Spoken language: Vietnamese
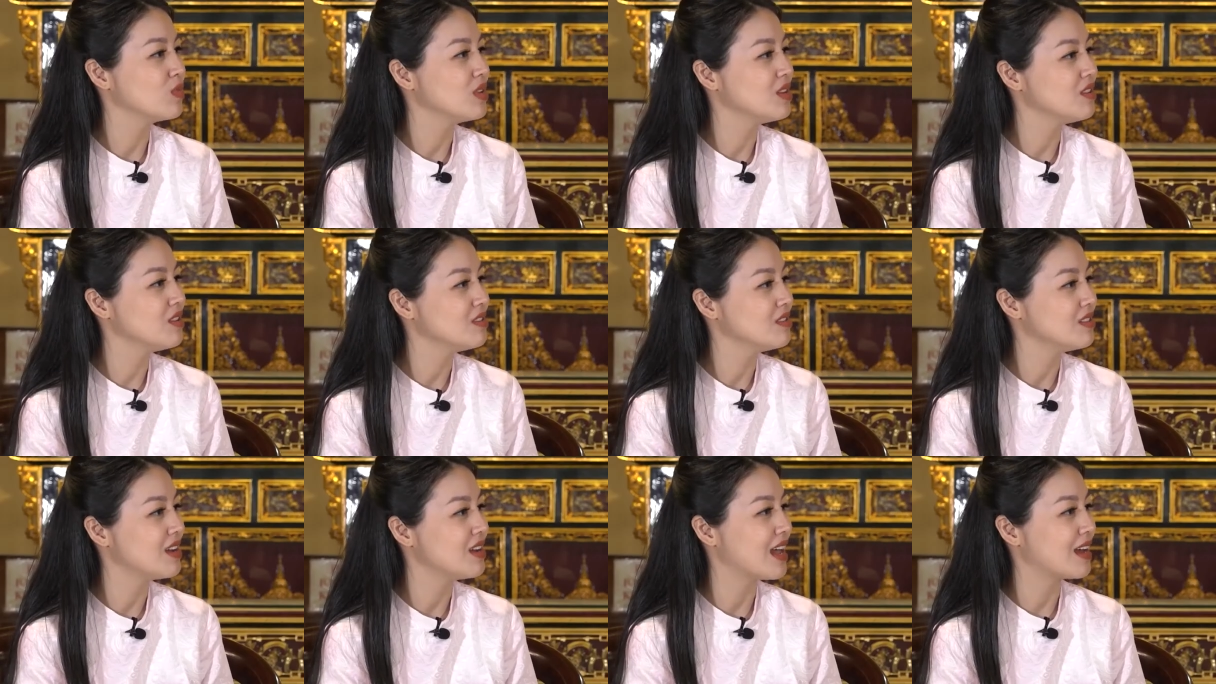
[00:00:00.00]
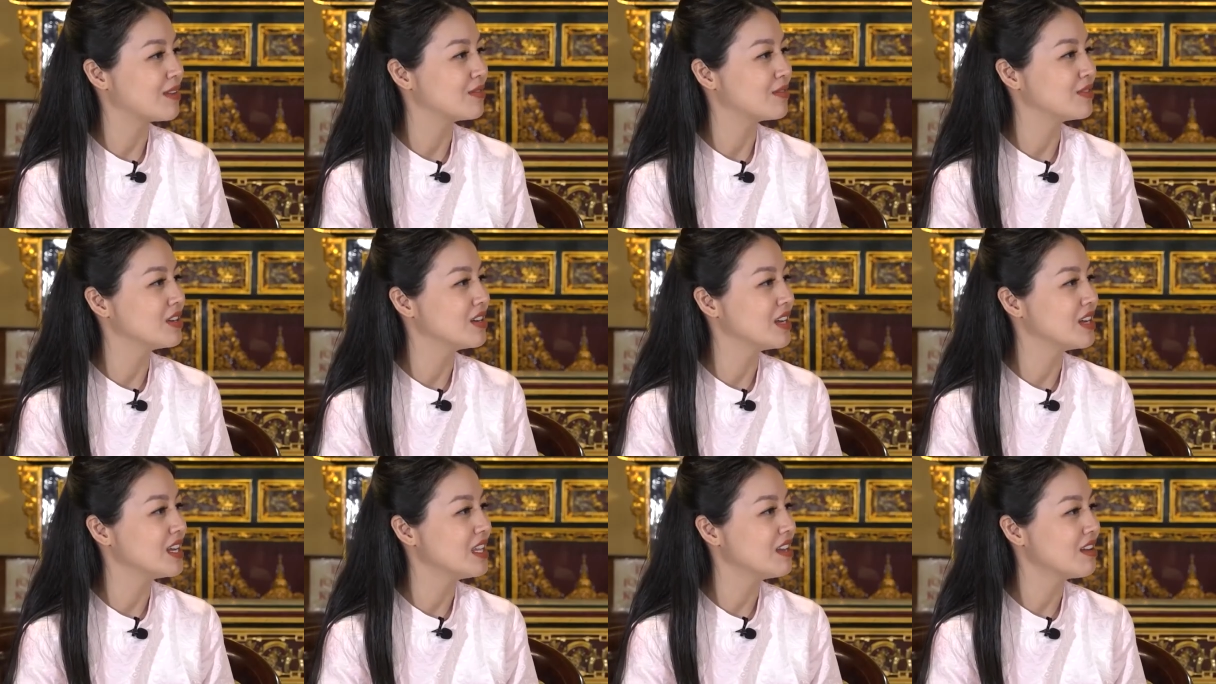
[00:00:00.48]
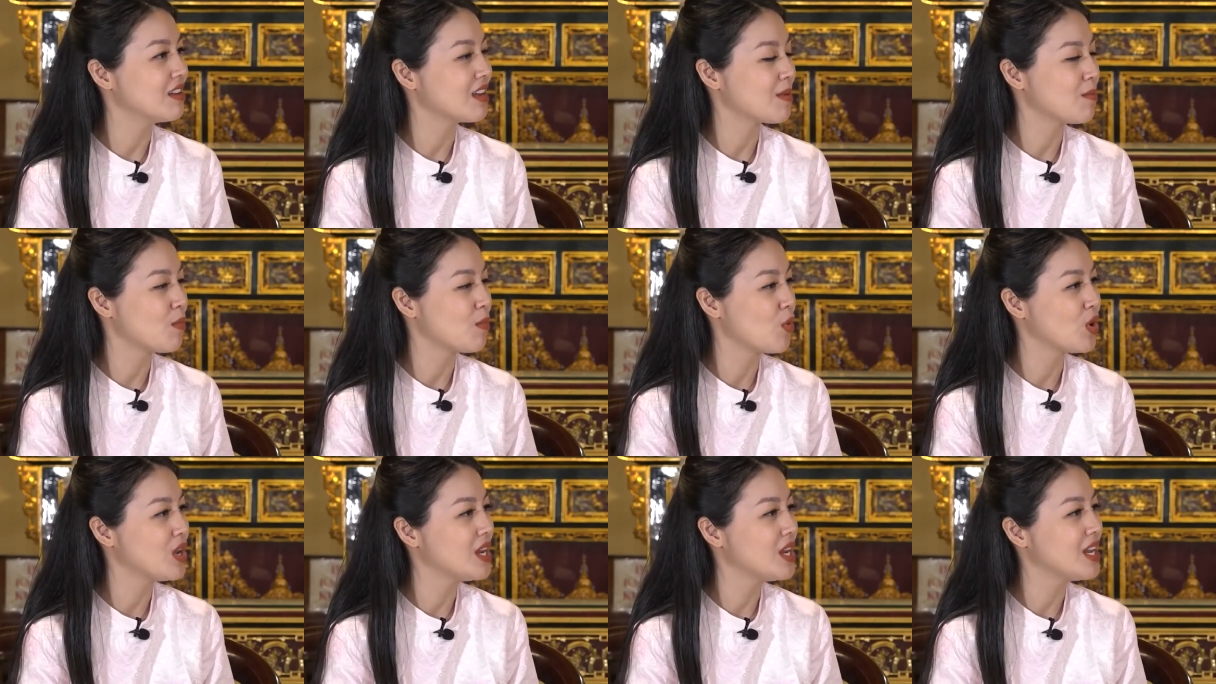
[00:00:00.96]
như là với những cái
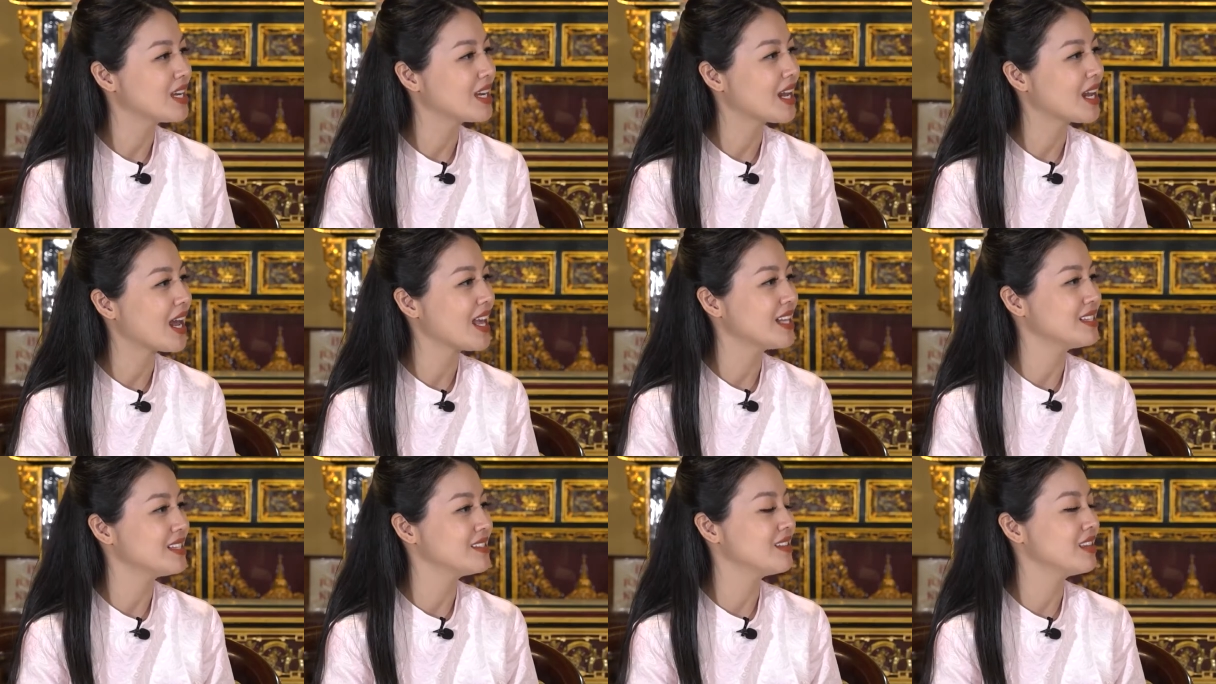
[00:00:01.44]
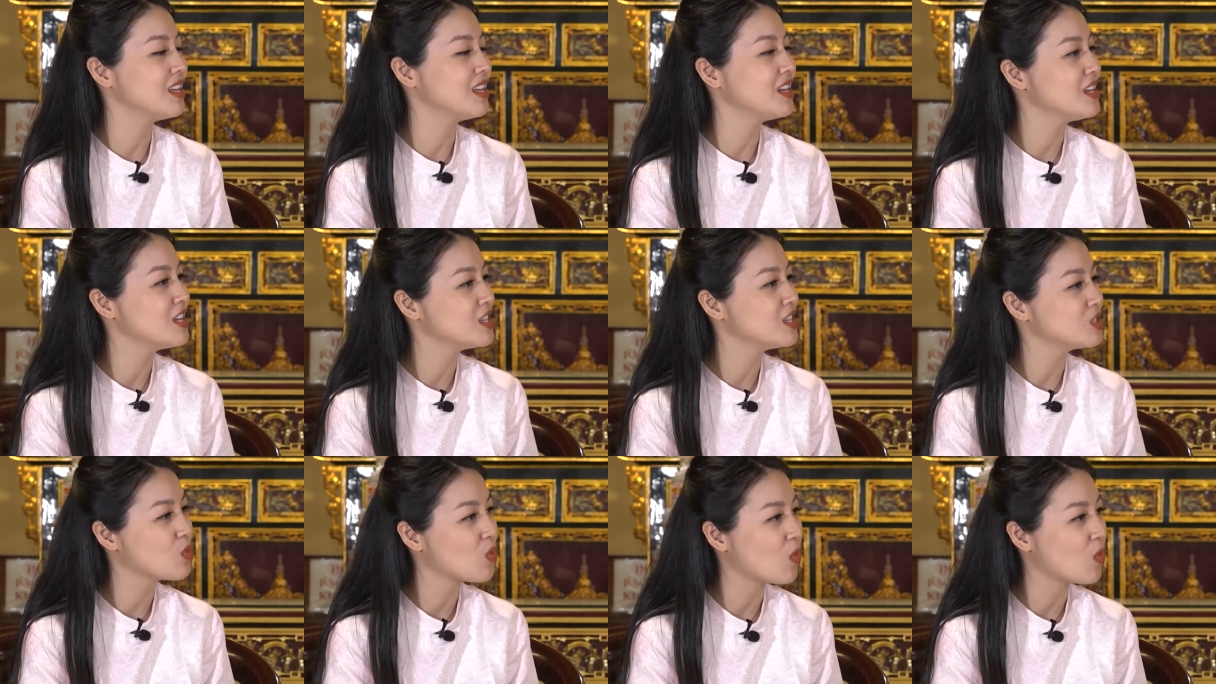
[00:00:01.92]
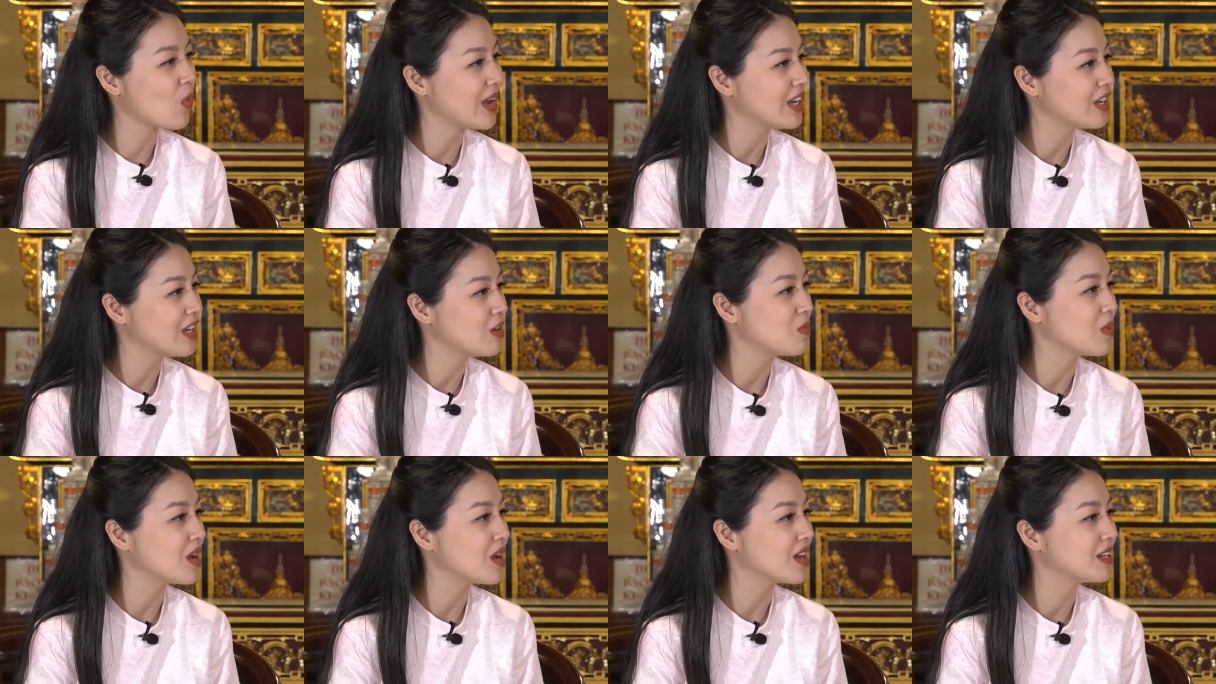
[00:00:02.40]
mối liên kết giữa thiên nhiên xung
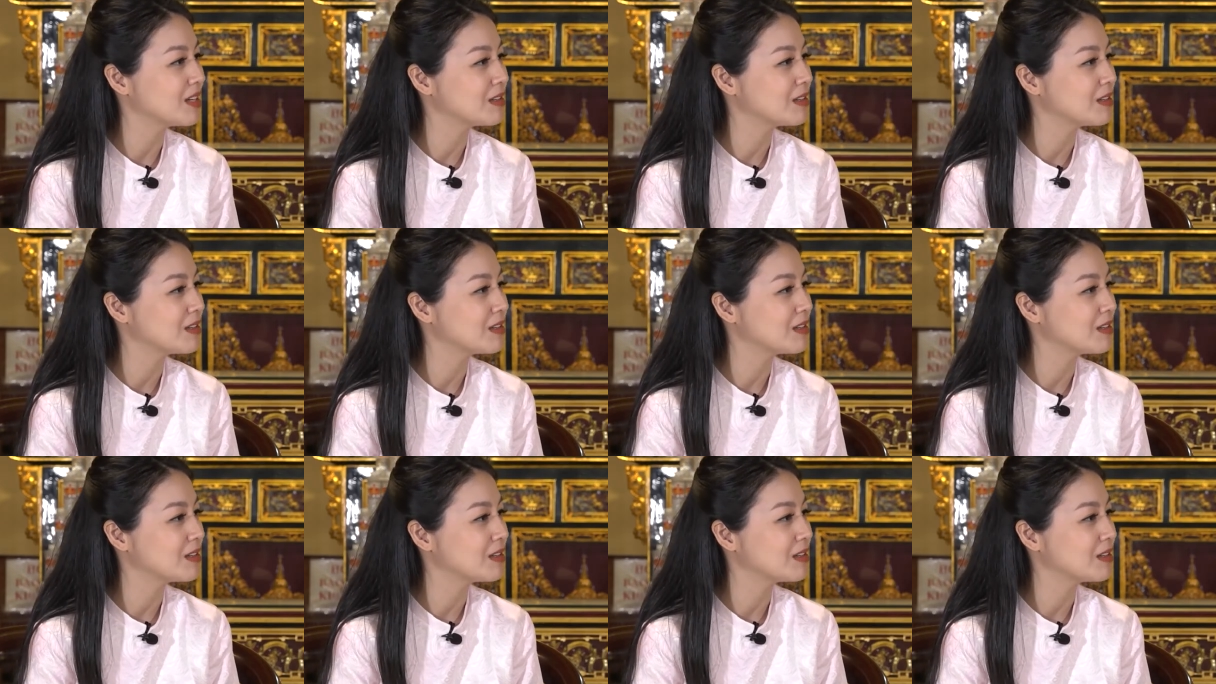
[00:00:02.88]
quanh không ạ?